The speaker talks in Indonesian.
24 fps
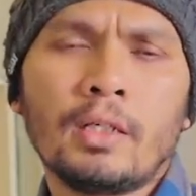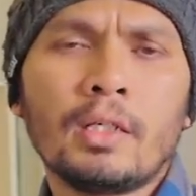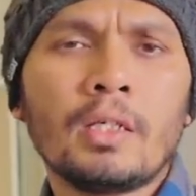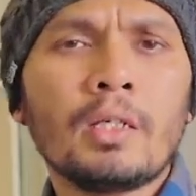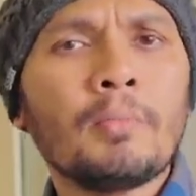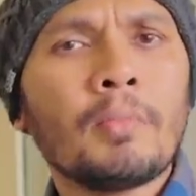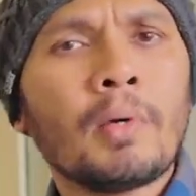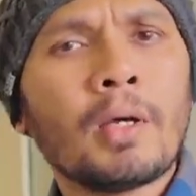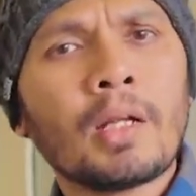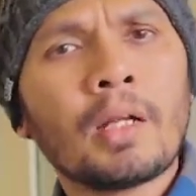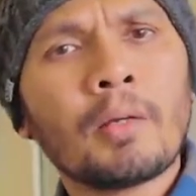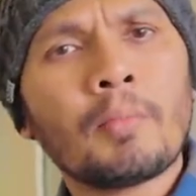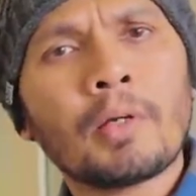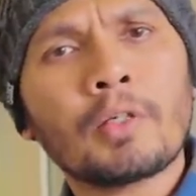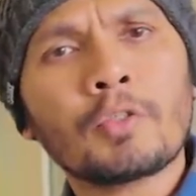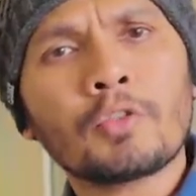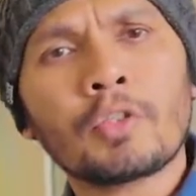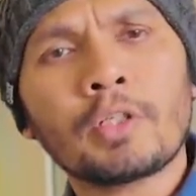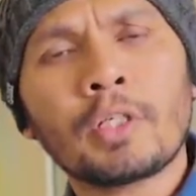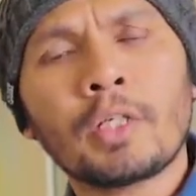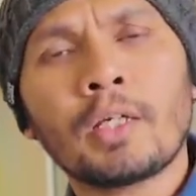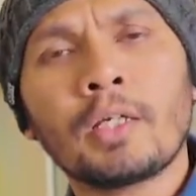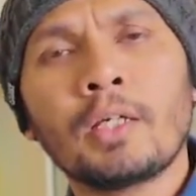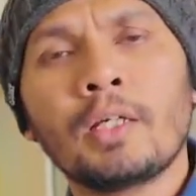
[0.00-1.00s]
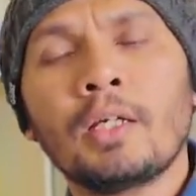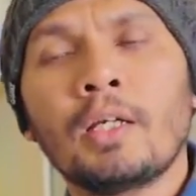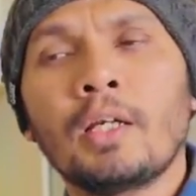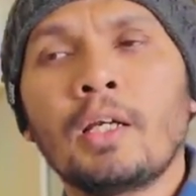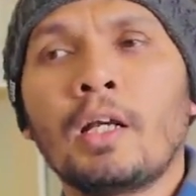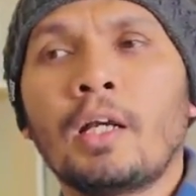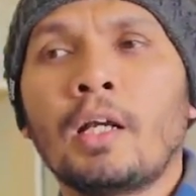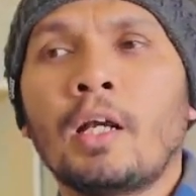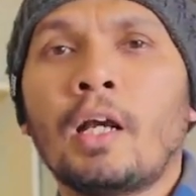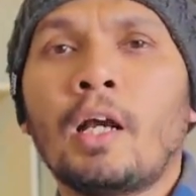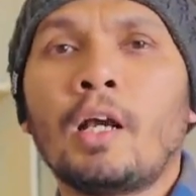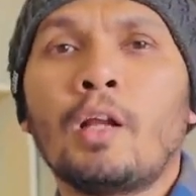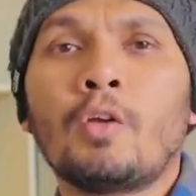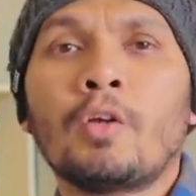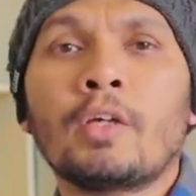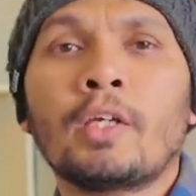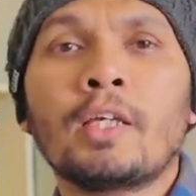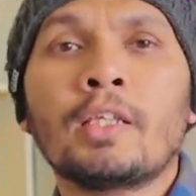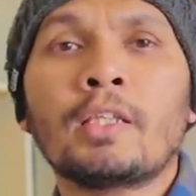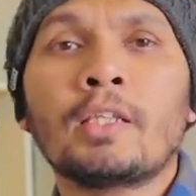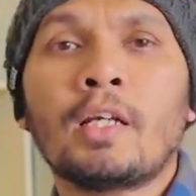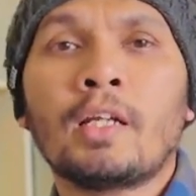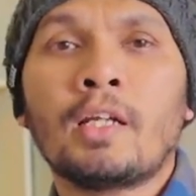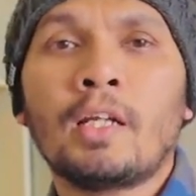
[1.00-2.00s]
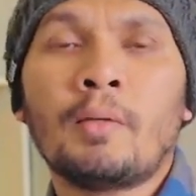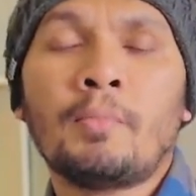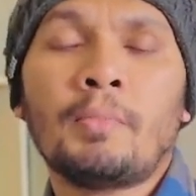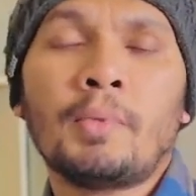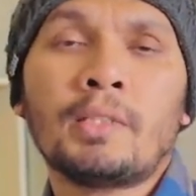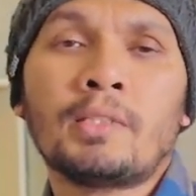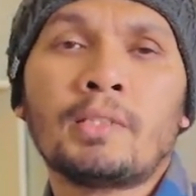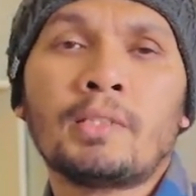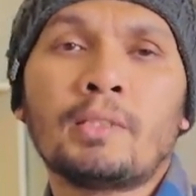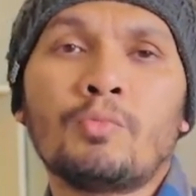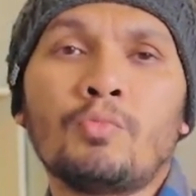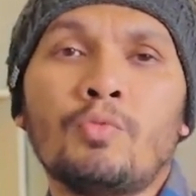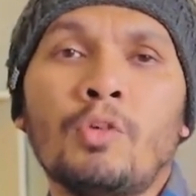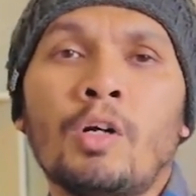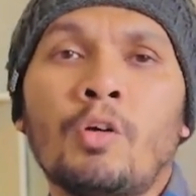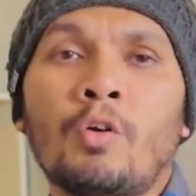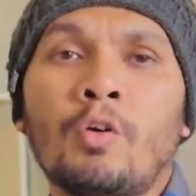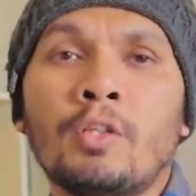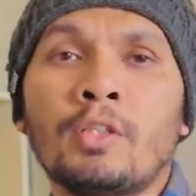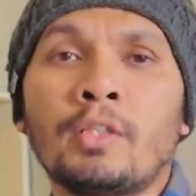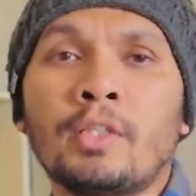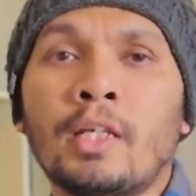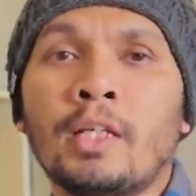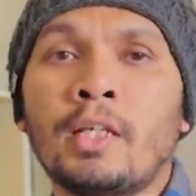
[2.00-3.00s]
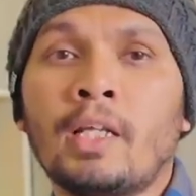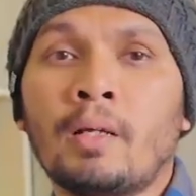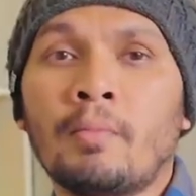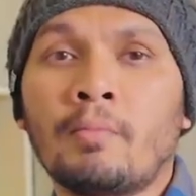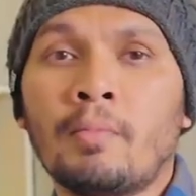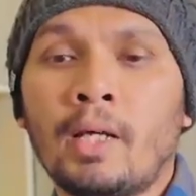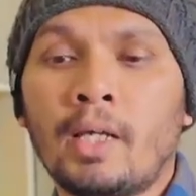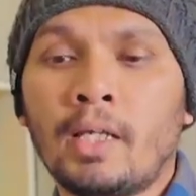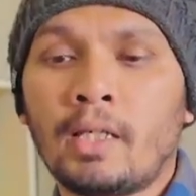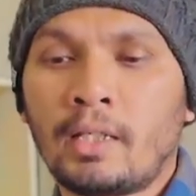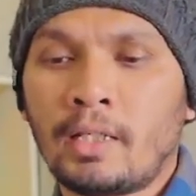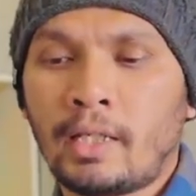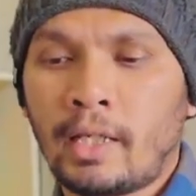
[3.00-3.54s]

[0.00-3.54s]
Gimana maksudnya? Kalau kita dapat sebuah konten yang baik,